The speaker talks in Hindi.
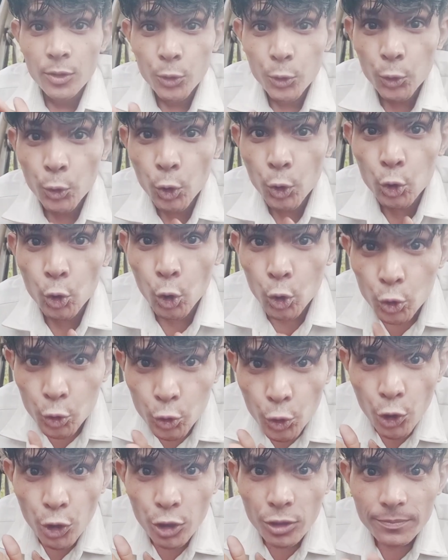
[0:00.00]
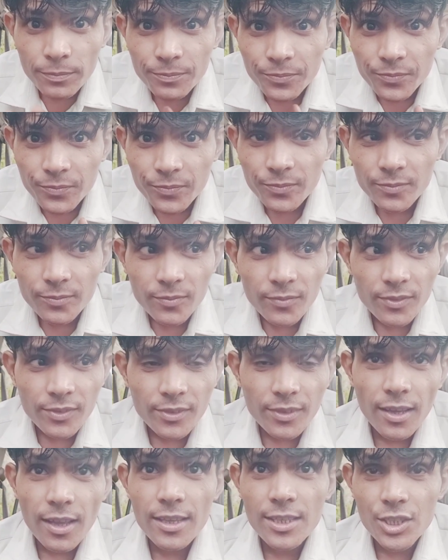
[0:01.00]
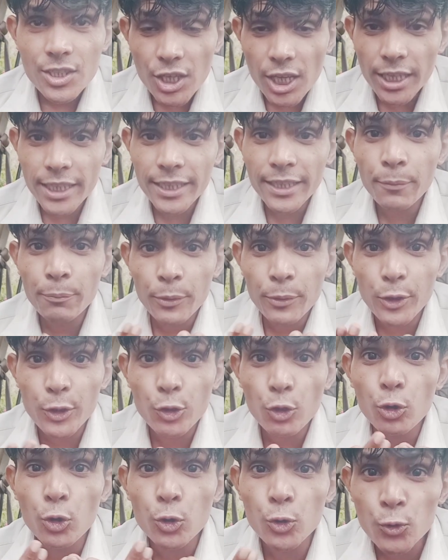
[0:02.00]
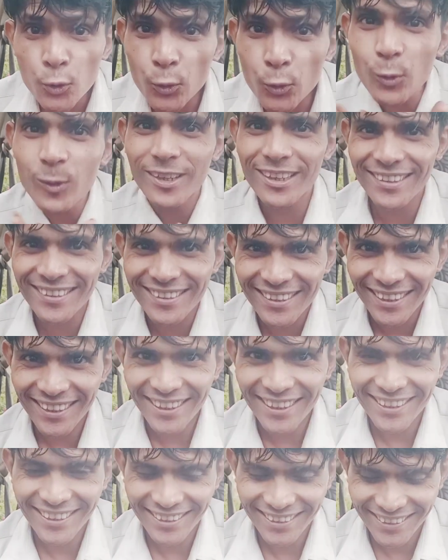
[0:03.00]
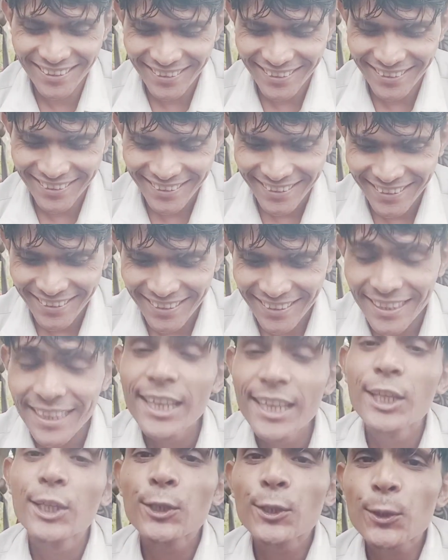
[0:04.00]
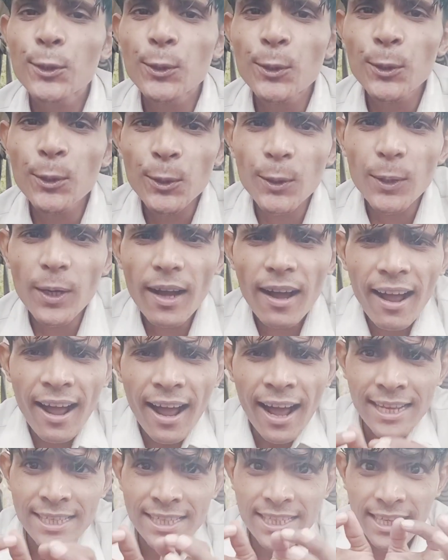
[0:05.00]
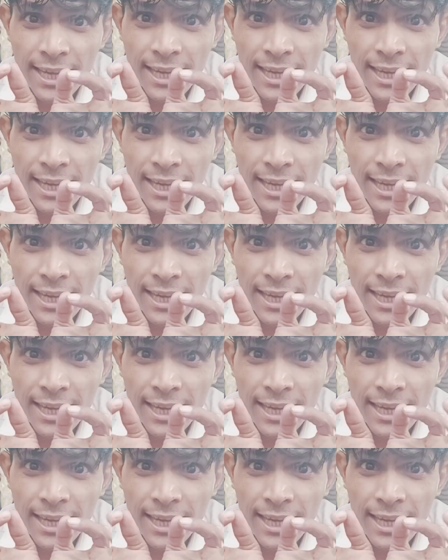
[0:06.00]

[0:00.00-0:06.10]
तो दोस्तों चलिए वीडियो को शुरू करते हैं तो आज का